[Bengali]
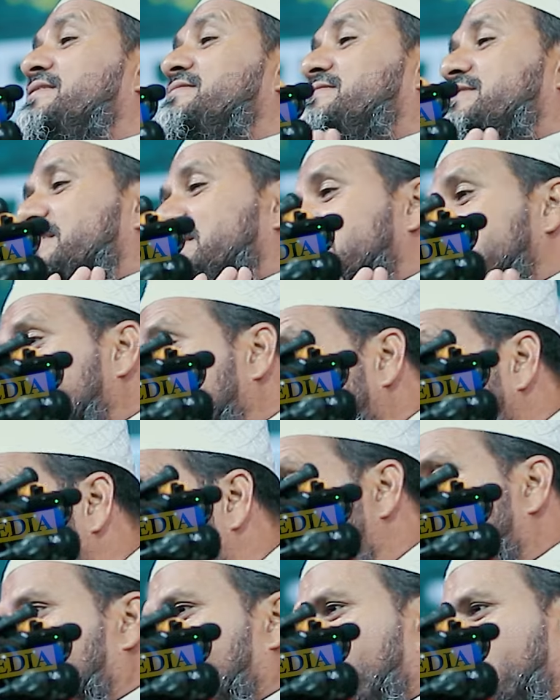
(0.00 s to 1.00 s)
যিনি
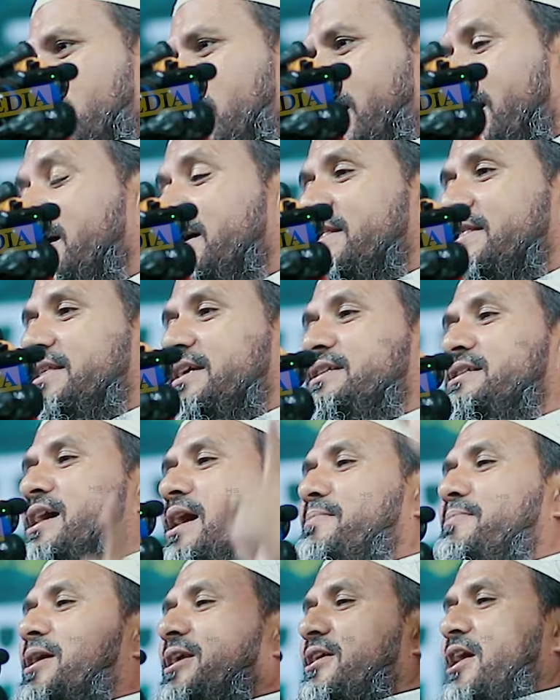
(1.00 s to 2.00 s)
ঝিমানো না তিনি
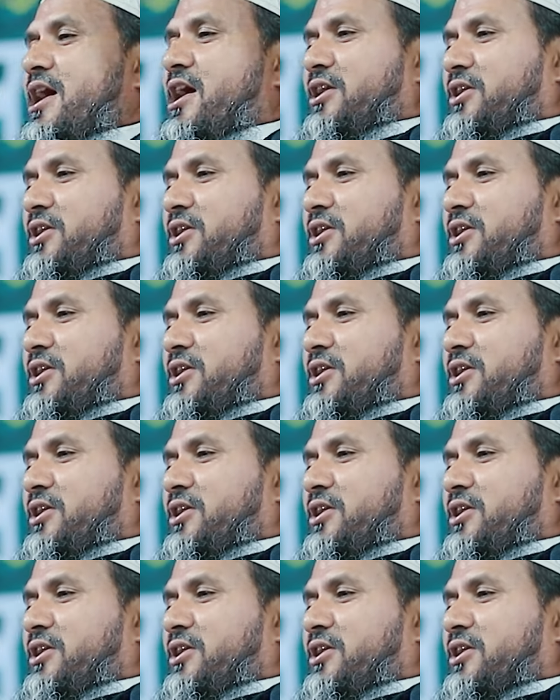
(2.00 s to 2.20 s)
আমার